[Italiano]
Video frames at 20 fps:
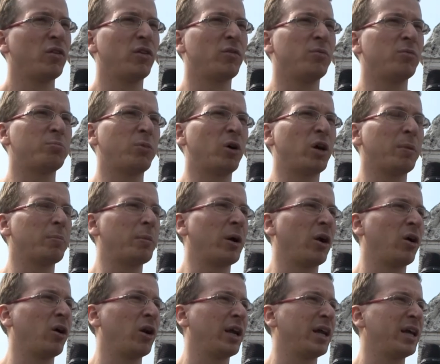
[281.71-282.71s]
In poche
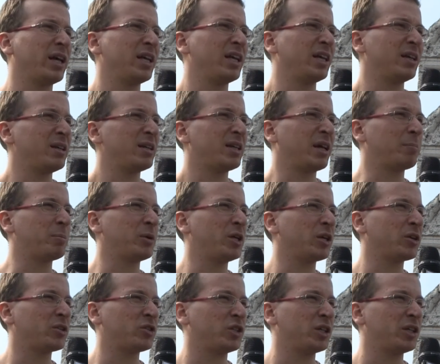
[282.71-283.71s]
parole,
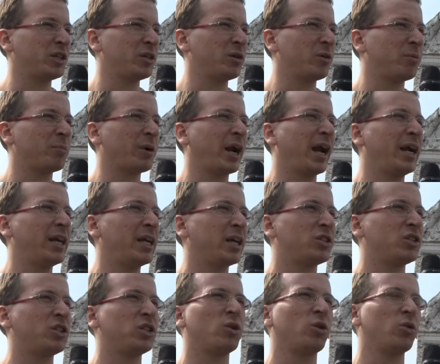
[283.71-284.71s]
capirci,
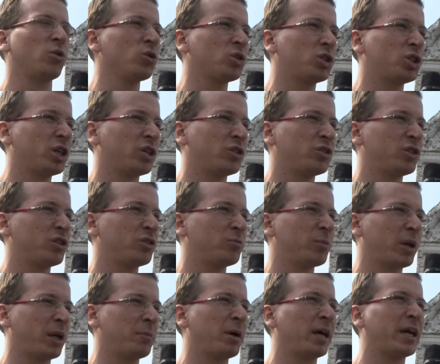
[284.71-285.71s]
comprenderci, conoscerci,
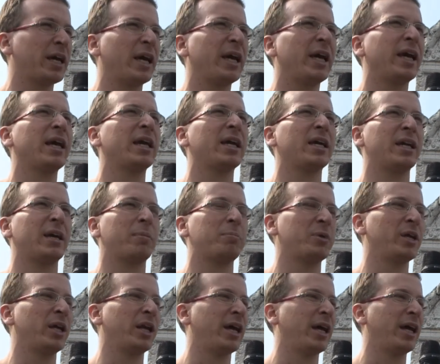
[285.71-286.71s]
prima che
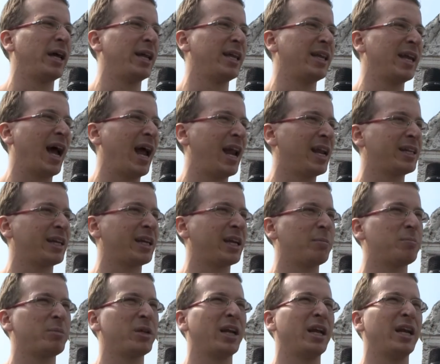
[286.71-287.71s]
capire gli altri,
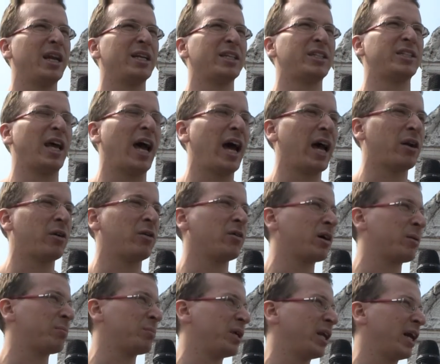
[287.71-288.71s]
capire
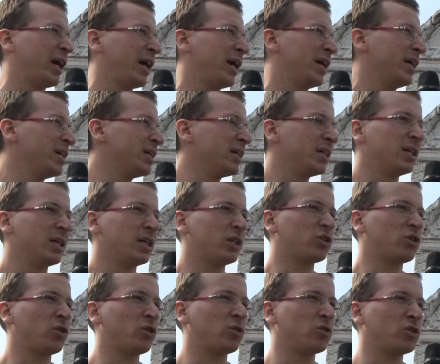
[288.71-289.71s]
l'esterno, capire è
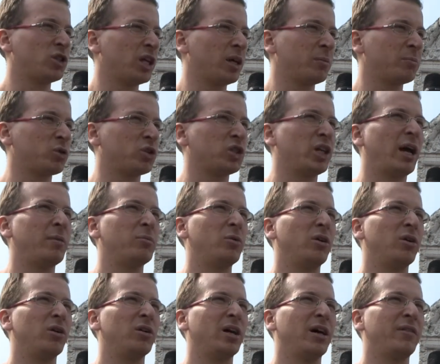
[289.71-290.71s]
solo così che
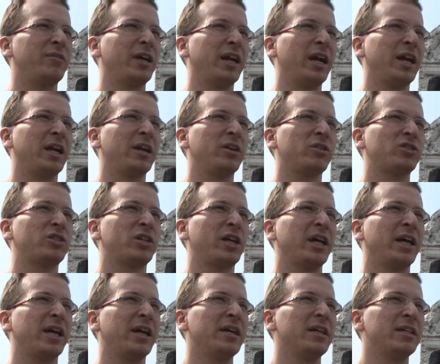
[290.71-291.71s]
possiamo avere le
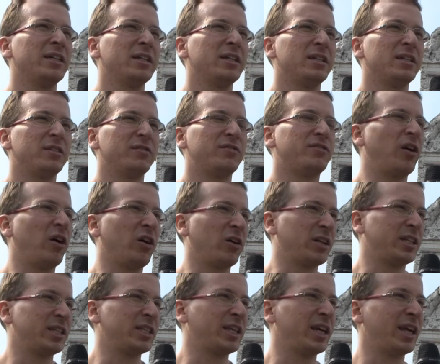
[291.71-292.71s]
nostre
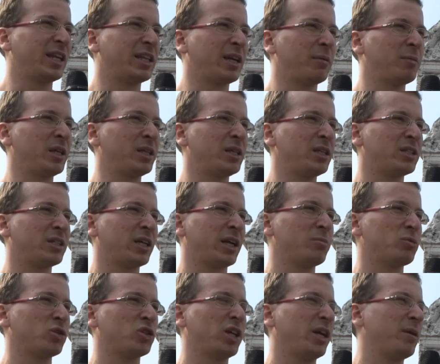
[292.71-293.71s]
forze, altrimenti
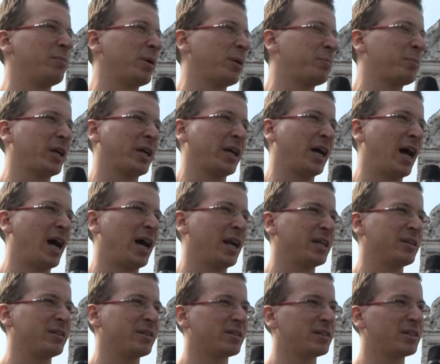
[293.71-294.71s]
saremo sempre
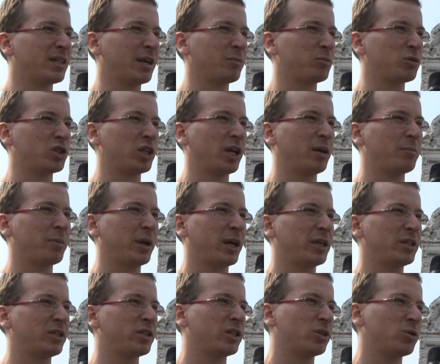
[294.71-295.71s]
precari, saremo
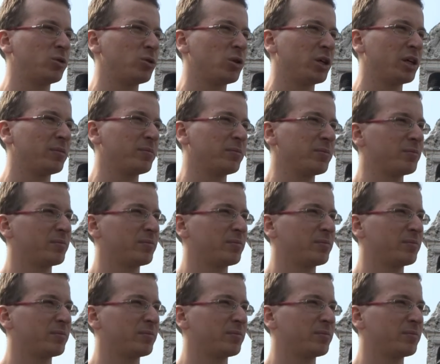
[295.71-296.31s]
sempre insicuri.